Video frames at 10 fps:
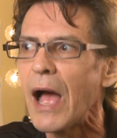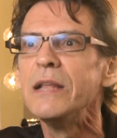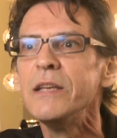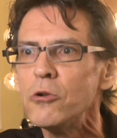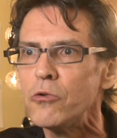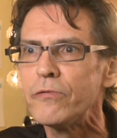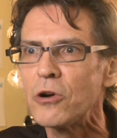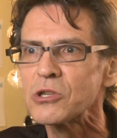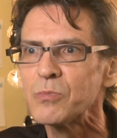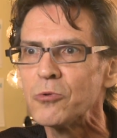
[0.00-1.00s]
allier leurs
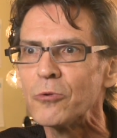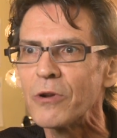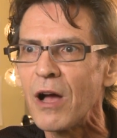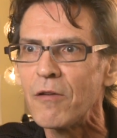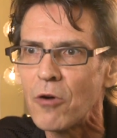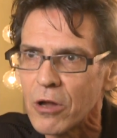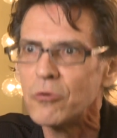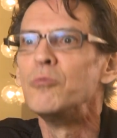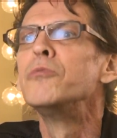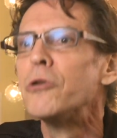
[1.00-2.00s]
forces pour avoir
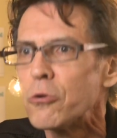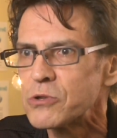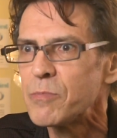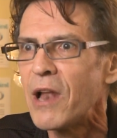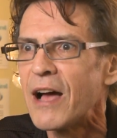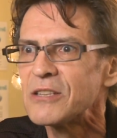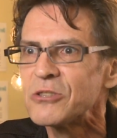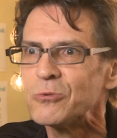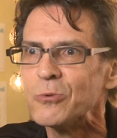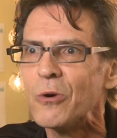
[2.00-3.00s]
une plus grosse
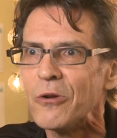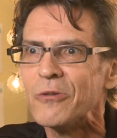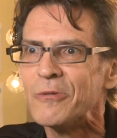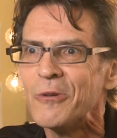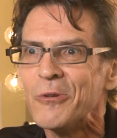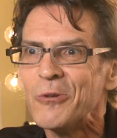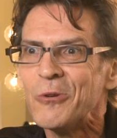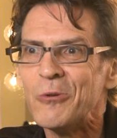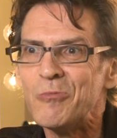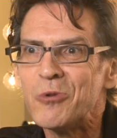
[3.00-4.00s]
place ou
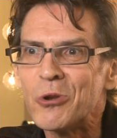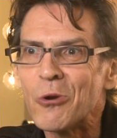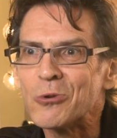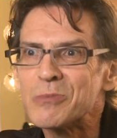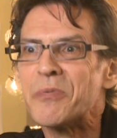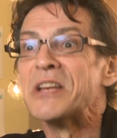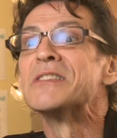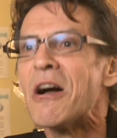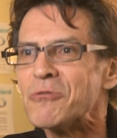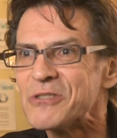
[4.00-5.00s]
une plus grosse
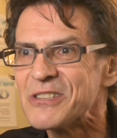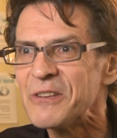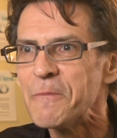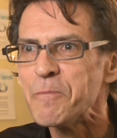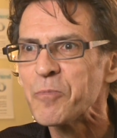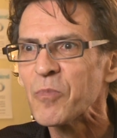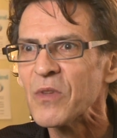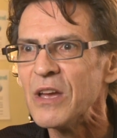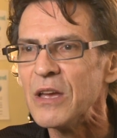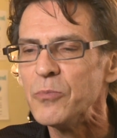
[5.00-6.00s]
présence.
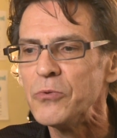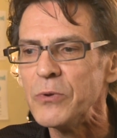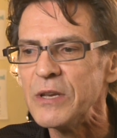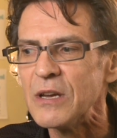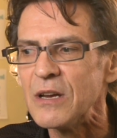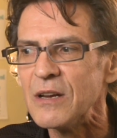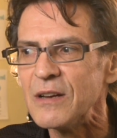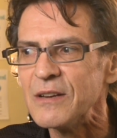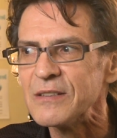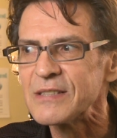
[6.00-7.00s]
Et puis, euh,
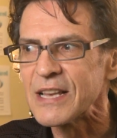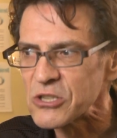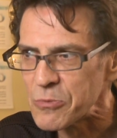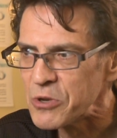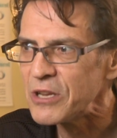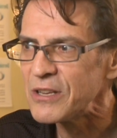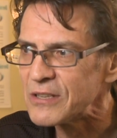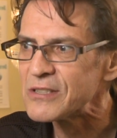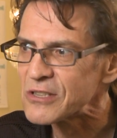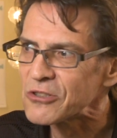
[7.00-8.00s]
ça a
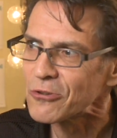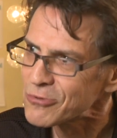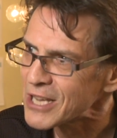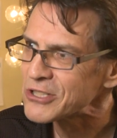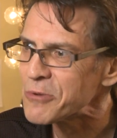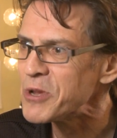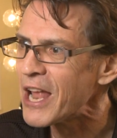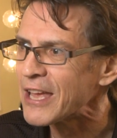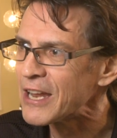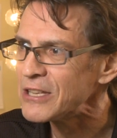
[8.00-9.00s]
semé, ça,
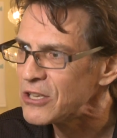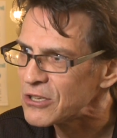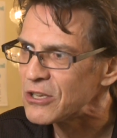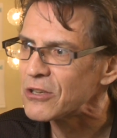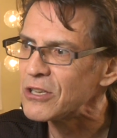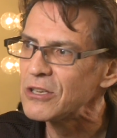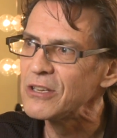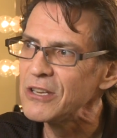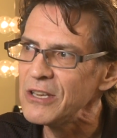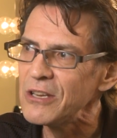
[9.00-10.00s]
la graine
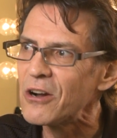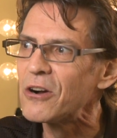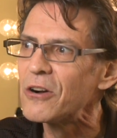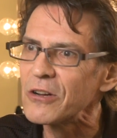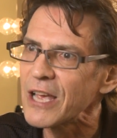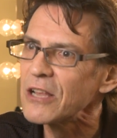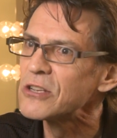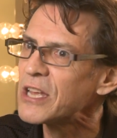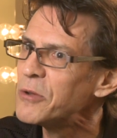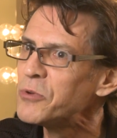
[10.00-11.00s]
qui, a,
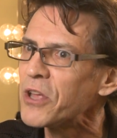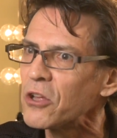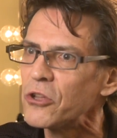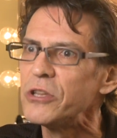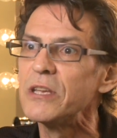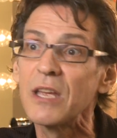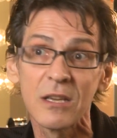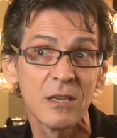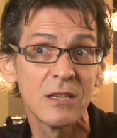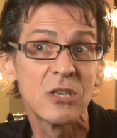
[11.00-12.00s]
quelques années plus tard, donné
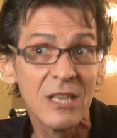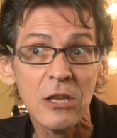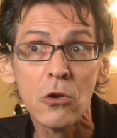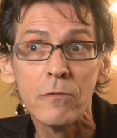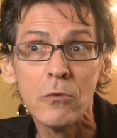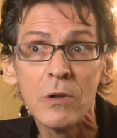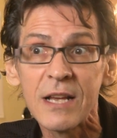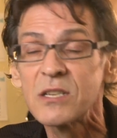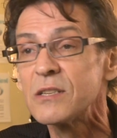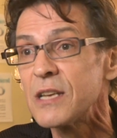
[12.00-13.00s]
ce qui est devenu
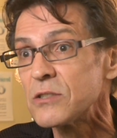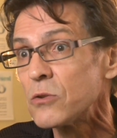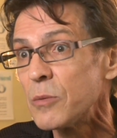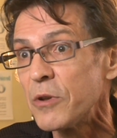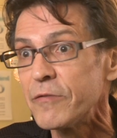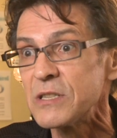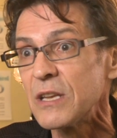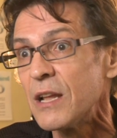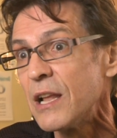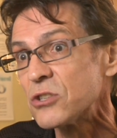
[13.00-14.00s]
l'Association des
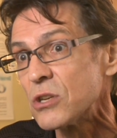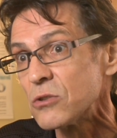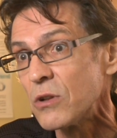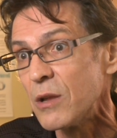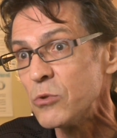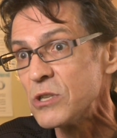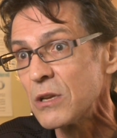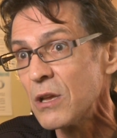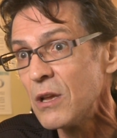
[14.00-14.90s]
professionnels de la chanson et de la musique,